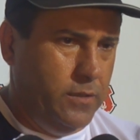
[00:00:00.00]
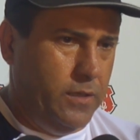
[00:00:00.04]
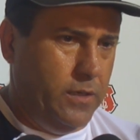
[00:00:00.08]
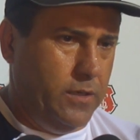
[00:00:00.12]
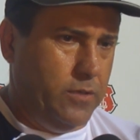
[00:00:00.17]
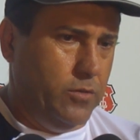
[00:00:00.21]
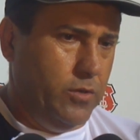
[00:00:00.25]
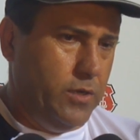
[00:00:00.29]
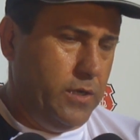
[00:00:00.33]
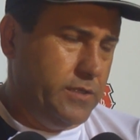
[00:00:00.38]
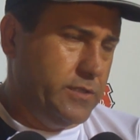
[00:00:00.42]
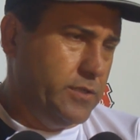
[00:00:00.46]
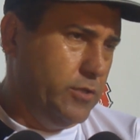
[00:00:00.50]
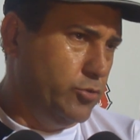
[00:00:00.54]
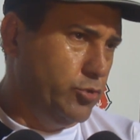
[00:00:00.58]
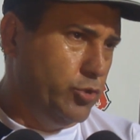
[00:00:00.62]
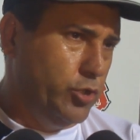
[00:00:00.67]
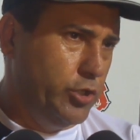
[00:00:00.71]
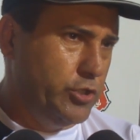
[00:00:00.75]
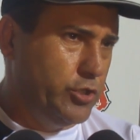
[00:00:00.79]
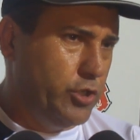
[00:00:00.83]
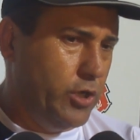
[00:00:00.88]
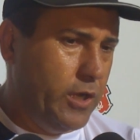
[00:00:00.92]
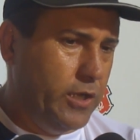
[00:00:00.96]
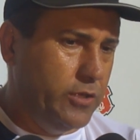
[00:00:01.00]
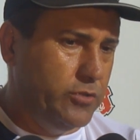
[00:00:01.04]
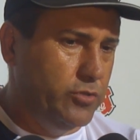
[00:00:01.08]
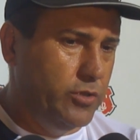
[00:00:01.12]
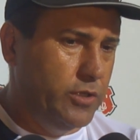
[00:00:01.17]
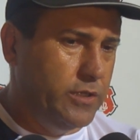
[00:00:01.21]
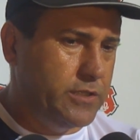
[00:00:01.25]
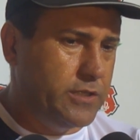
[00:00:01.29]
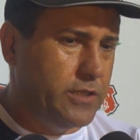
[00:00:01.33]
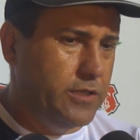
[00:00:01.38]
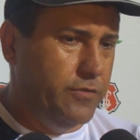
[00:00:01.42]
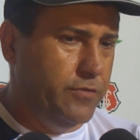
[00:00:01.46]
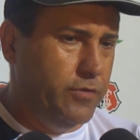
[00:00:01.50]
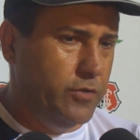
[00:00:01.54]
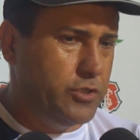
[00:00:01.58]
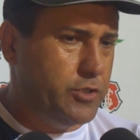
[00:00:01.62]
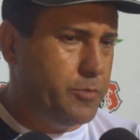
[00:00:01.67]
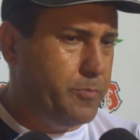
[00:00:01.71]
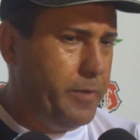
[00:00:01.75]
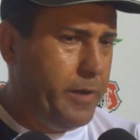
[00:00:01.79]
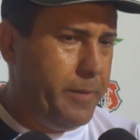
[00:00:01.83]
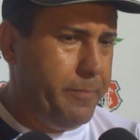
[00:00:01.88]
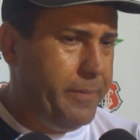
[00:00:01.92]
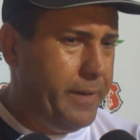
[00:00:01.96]
Agora são dois jogadores que vão
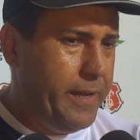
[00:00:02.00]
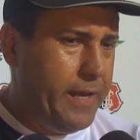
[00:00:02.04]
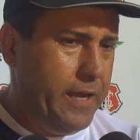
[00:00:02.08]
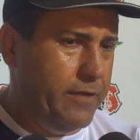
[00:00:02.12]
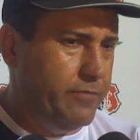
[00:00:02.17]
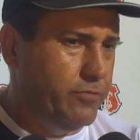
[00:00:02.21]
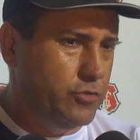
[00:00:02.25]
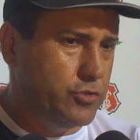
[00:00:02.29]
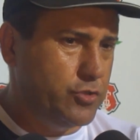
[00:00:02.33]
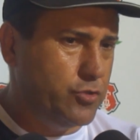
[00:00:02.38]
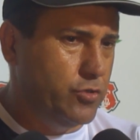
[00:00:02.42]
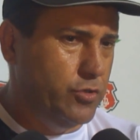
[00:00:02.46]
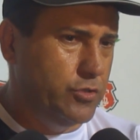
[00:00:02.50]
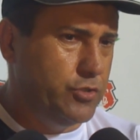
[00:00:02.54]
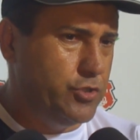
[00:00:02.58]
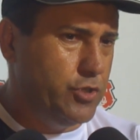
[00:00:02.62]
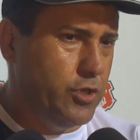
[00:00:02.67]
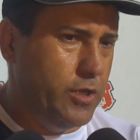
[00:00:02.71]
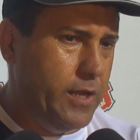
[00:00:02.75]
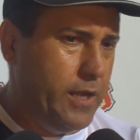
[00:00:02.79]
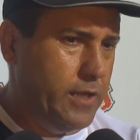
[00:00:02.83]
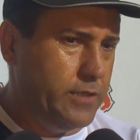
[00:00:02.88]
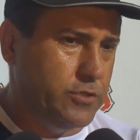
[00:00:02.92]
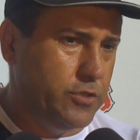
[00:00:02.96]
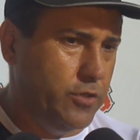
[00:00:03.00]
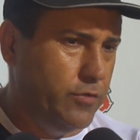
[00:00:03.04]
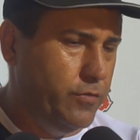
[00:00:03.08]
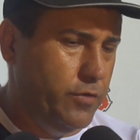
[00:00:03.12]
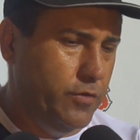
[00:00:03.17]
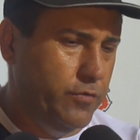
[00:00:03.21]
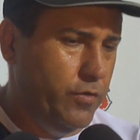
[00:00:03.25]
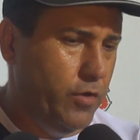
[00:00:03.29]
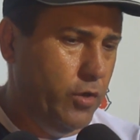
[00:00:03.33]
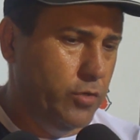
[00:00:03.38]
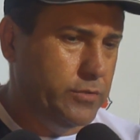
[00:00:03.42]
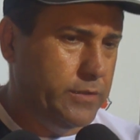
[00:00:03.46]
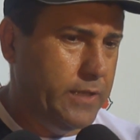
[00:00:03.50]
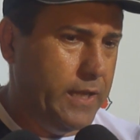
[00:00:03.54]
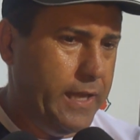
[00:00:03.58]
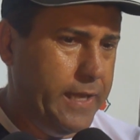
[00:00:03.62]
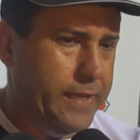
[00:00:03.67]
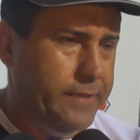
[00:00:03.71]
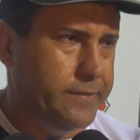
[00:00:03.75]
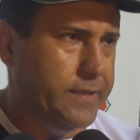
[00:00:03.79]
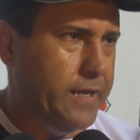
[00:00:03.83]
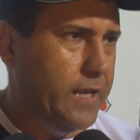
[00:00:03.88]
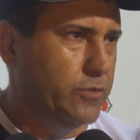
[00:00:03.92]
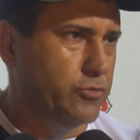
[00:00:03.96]
se preparar, vão se condicionar, só vão voltar
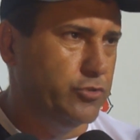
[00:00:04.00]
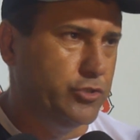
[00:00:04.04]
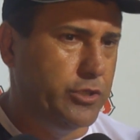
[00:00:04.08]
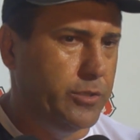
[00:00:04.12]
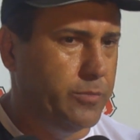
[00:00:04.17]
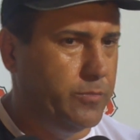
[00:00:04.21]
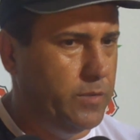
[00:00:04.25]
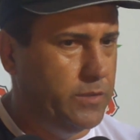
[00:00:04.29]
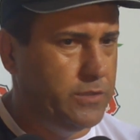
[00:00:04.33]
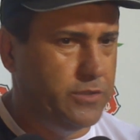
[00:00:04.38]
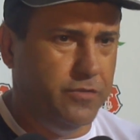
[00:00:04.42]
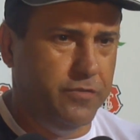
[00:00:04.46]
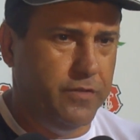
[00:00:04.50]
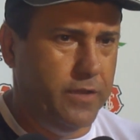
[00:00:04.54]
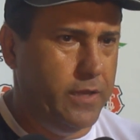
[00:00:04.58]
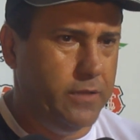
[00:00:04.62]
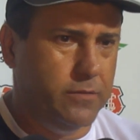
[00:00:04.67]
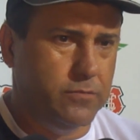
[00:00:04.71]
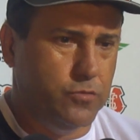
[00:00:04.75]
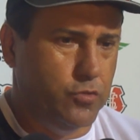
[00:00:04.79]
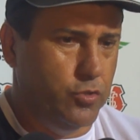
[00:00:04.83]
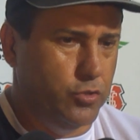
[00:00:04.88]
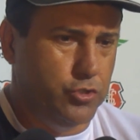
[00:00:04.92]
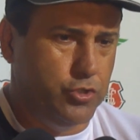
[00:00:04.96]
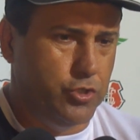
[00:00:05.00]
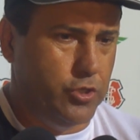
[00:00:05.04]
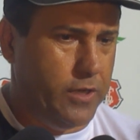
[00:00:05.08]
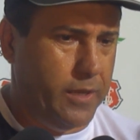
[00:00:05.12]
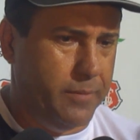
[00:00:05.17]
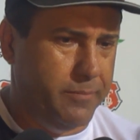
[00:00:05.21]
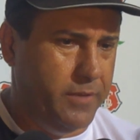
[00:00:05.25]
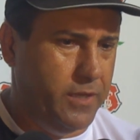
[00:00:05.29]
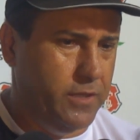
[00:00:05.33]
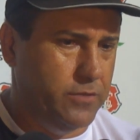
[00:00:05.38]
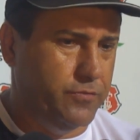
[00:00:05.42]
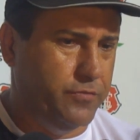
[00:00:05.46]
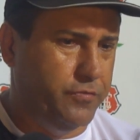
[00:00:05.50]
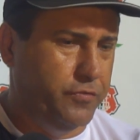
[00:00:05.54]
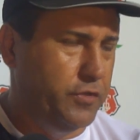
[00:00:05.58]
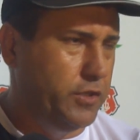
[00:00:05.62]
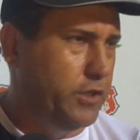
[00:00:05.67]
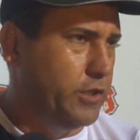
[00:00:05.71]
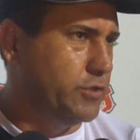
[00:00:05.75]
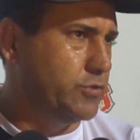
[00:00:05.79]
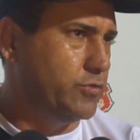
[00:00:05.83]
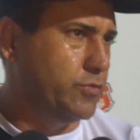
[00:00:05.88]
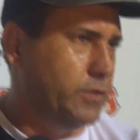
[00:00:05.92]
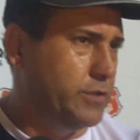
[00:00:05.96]
a entrar no time quando tiver condicionamento
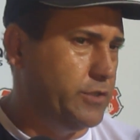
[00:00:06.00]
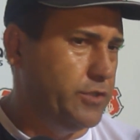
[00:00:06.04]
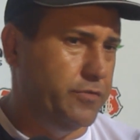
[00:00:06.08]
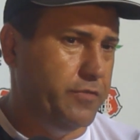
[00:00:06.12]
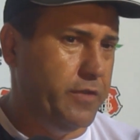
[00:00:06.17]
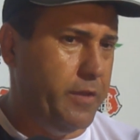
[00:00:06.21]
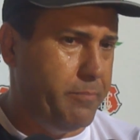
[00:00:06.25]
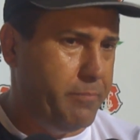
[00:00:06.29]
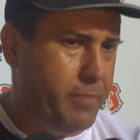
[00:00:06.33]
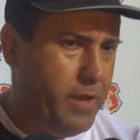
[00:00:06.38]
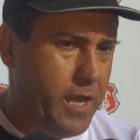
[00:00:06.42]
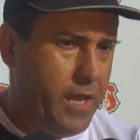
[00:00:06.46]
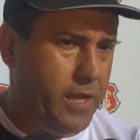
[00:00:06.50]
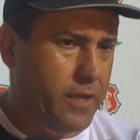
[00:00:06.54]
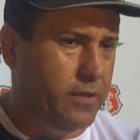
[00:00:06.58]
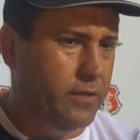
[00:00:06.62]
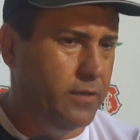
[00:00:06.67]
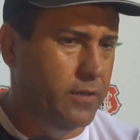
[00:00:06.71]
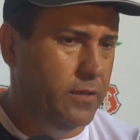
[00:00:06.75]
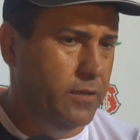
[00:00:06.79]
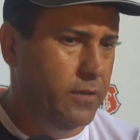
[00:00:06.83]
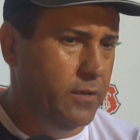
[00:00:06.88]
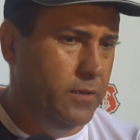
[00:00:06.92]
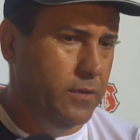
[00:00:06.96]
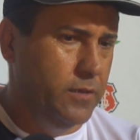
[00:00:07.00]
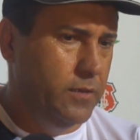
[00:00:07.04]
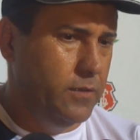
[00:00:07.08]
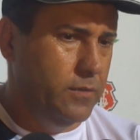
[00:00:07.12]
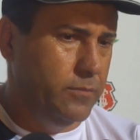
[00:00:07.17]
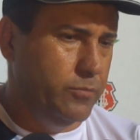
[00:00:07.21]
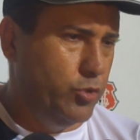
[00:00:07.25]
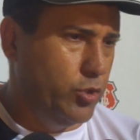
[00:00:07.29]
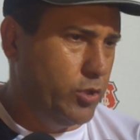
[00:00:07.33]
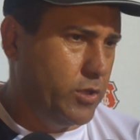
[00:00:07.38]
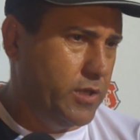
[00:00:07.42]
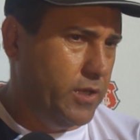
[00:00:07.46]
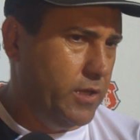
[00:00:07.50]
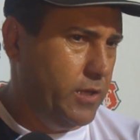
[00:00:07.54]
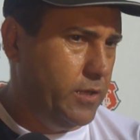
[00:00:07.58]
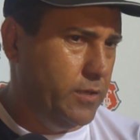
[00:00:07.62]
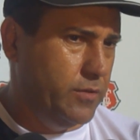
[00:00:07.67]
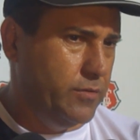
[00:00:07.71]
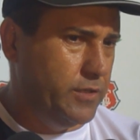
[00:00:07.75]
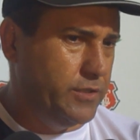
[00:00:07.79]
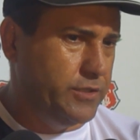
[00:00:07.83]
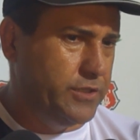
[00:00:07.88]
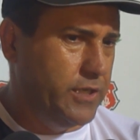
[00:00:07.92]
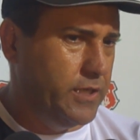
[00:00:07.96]
físico, quando tiver bem,
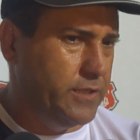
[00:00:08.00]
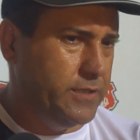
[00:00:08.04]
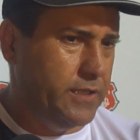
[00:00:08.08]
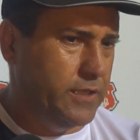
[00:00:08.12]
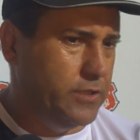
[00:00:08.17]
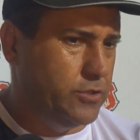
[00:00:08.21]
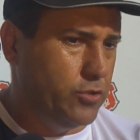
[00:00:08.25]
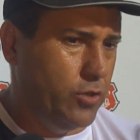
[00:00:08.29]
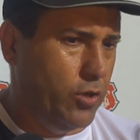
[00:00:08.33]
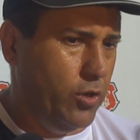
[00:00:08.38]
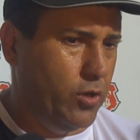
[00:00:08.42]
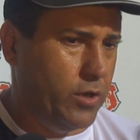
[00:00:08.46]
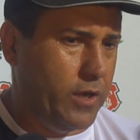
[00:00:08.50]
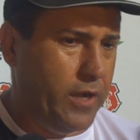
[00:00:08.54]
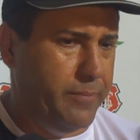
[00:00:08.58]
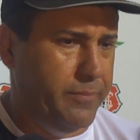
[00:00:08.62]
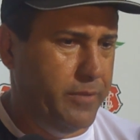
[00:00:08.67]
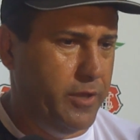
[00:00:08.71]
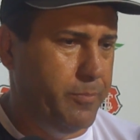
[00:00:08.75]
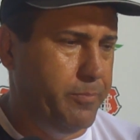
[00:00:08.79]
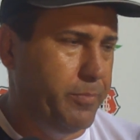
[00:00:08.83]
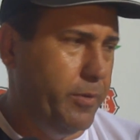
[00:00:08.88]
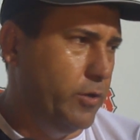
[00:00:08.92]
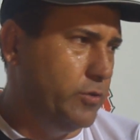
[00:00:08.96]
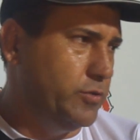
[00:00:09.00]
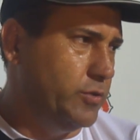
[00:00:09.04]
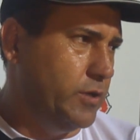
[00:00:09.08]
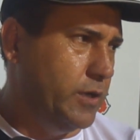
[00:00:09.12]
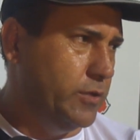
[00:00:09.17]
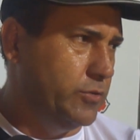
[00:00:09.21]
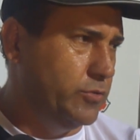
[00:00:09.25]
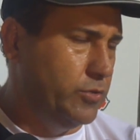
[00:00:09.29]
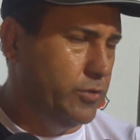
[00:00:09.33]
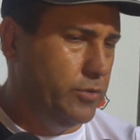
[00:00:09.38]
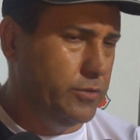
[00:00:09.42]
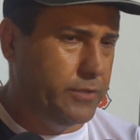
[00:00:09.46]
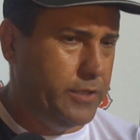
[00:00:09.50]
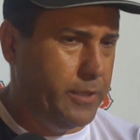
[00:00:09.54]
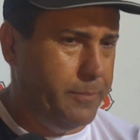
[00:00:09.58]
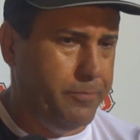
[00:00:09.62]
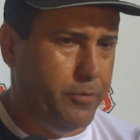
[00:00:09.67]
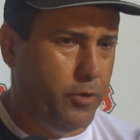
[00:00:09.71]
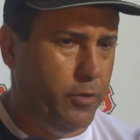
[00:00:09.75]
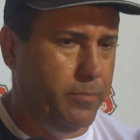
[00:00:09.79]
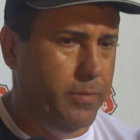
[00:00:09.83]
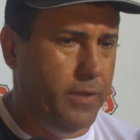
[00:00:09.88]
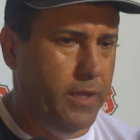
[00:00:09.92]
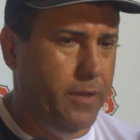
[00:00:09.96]
porque não adianta a gente colocar meio pau o jogador, ter
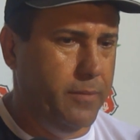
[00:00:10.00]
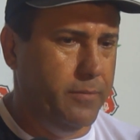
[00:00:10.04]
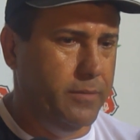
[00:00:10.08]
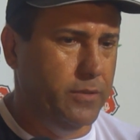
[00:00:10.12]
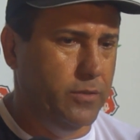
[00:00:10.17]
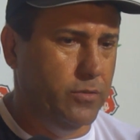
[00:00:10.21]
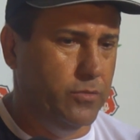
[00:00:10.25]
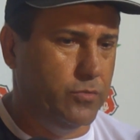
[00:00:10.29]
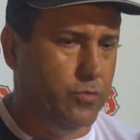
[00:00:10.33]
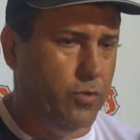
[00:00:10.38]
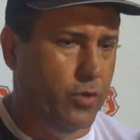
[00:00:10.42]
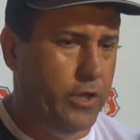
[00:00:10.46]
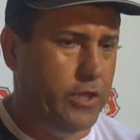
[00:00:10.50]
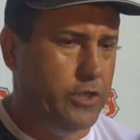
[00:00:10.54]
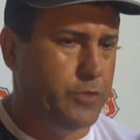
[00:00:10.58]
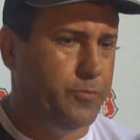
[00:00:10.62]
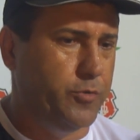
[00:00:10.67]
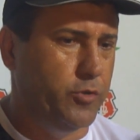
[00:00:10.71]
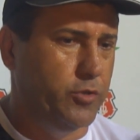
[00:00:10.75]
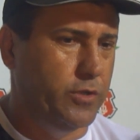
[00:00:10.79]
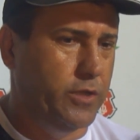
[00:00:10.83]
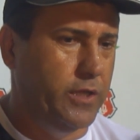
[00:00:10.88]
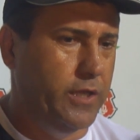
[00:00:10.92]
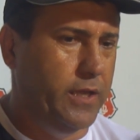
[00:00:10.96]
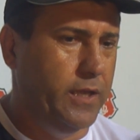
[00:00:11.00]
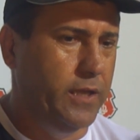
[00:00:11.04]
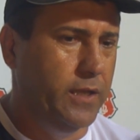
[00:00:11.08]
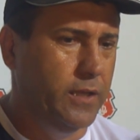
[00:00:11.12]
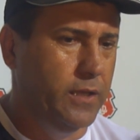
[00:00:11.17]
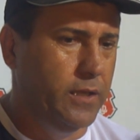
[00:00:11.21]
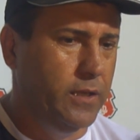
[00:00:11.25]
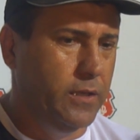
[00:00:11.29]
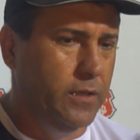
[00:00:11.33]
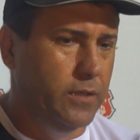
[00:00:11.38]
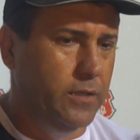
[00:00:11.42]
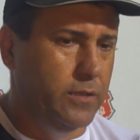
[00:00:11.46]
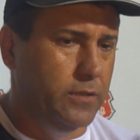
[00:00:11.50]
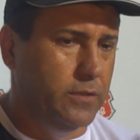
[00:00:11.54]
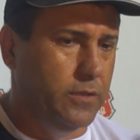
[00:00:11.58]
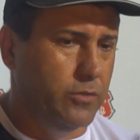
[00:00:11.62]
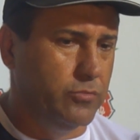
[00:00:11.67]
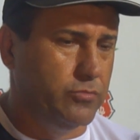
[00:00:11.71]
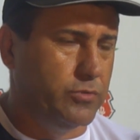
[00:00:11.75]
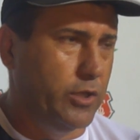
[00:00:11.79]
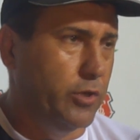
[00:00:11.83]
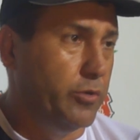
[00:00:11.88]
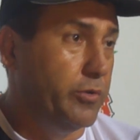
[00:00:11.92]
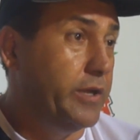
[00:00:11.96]
problema, não corresponder e
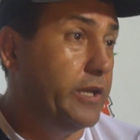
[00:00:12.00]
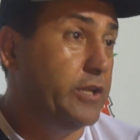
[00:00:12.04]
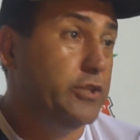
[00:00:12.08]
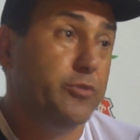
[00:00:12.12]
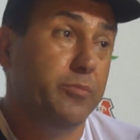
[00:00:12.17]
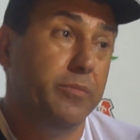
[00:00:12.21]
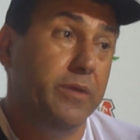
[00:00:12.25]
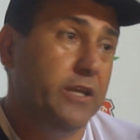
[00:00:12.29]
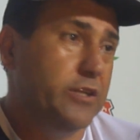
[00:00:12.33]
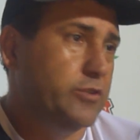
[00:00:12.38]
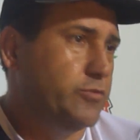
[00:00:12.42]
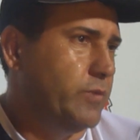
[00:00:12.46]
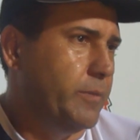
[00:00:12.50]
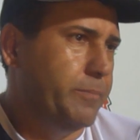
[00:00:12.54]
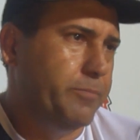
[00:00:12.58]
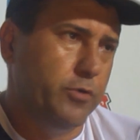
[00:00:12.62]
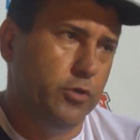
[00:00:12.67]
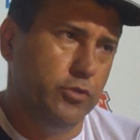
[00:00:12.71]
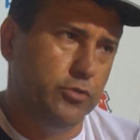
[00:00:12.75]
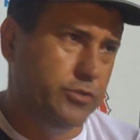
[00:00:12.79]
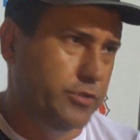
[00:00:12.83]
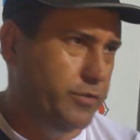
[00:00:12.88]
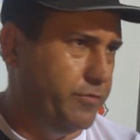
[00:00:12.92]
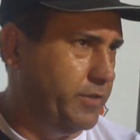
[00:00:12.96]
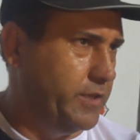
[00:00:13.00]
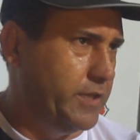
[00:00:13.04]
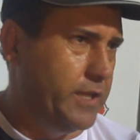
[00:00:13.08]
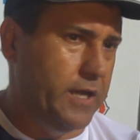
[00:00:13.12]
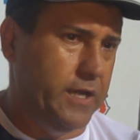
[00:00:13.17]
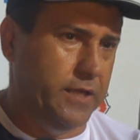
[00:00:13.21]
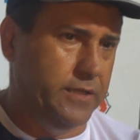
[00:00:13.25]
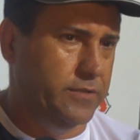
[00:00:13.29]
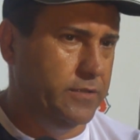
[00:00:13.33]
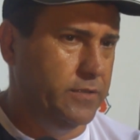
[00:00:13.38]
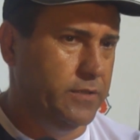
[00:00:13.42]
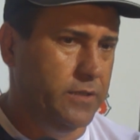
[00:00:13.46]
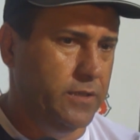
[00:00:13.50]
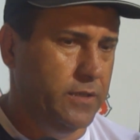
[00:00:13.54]
não ter um rendimento e uma produtividade.